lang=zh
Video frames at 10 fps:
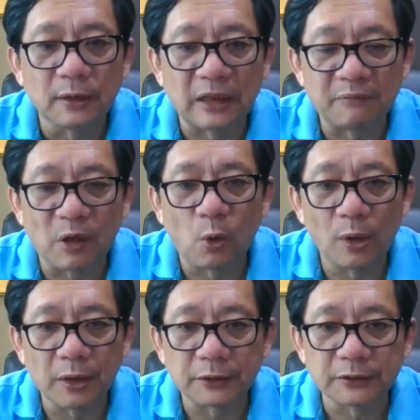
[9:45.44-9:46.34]
那么，
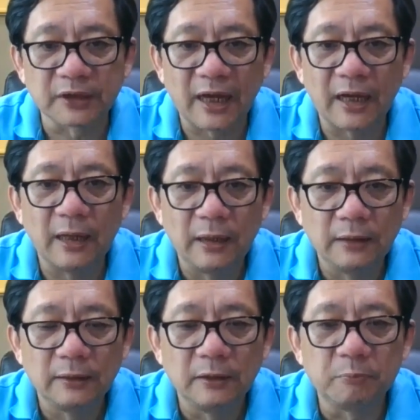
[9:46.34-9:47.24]
或者是他
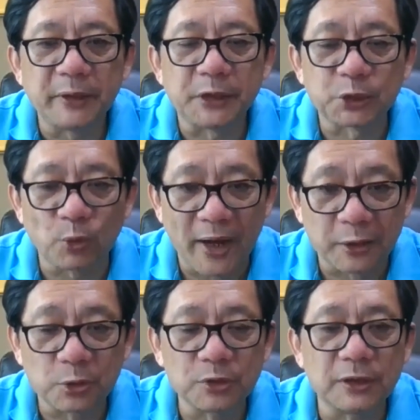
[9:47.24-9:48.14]
被甩
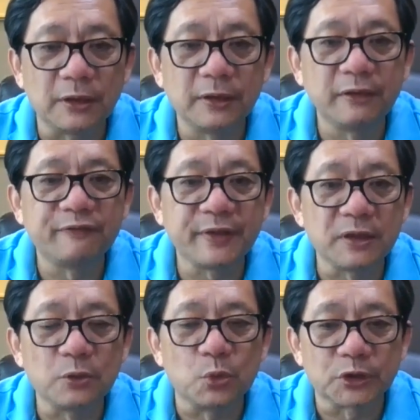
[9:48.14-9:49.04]
出去离飞
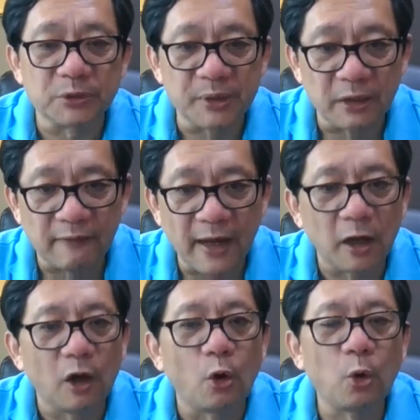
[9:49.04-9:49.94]
机五十米以外，
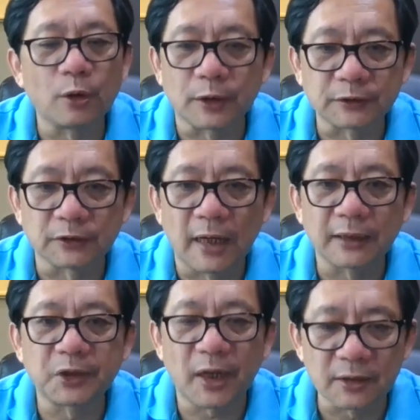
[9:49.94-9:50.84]
或者是他
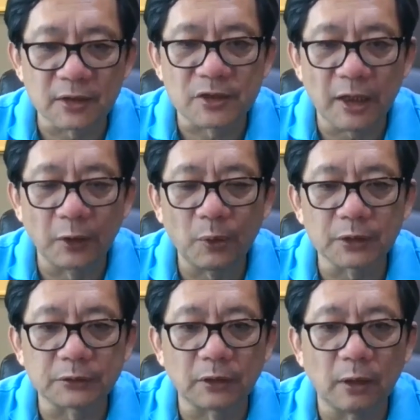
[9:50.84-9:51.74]
第二次降落
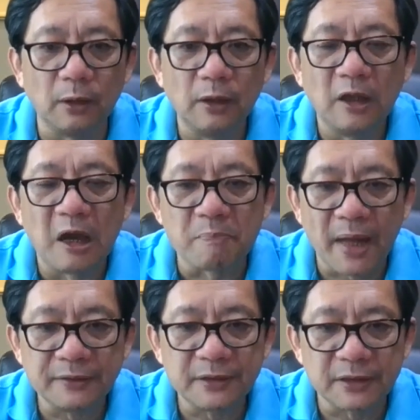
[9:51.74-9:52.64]
的时候，
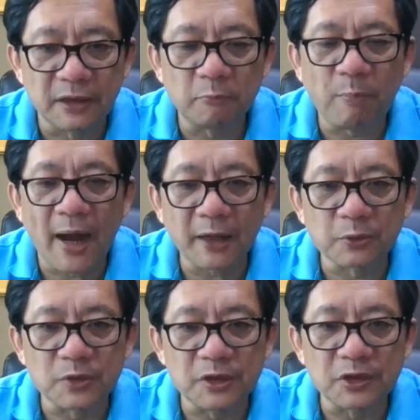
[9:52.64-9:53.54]
潘景莹爬
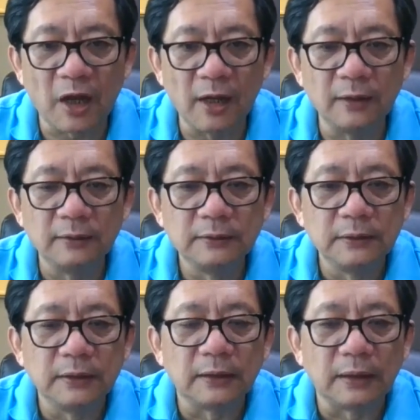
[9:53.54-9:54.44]
出机舱。
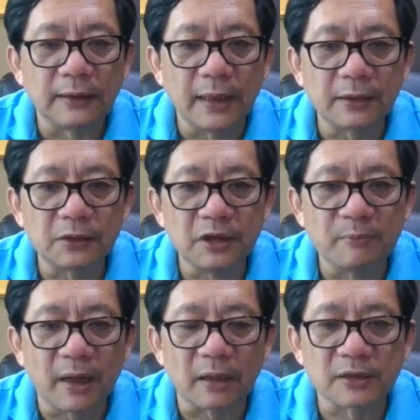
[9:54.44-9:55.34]
沿着地
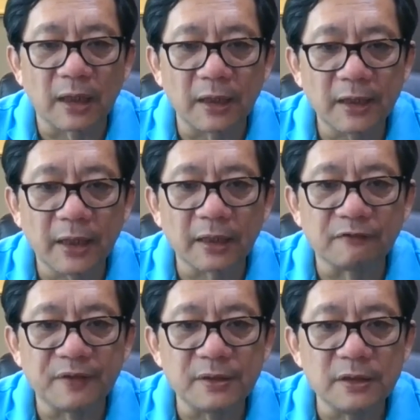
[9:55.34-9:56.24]
面想离开这个
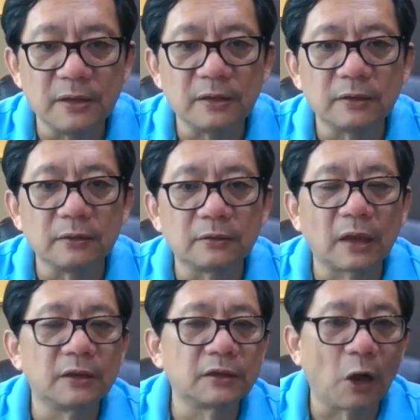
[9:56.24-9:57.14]
飞机，
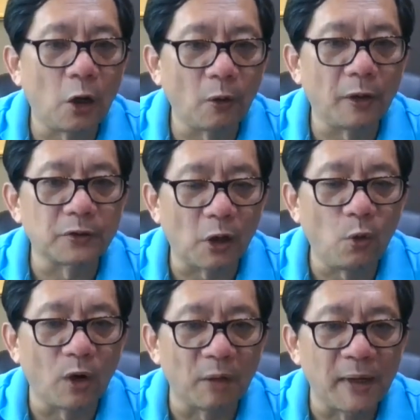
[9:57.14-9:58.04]
当时着，后来又着
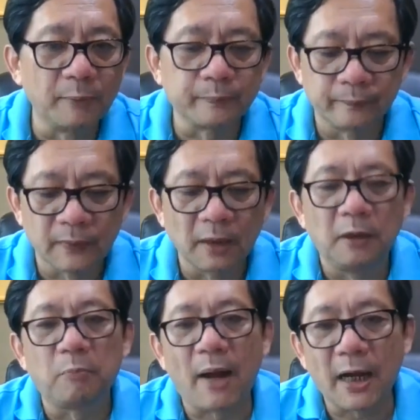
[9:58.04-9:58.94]
火了嘛，
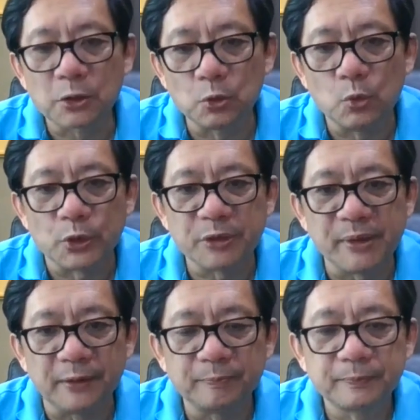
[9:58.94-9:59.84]
爬出五十米，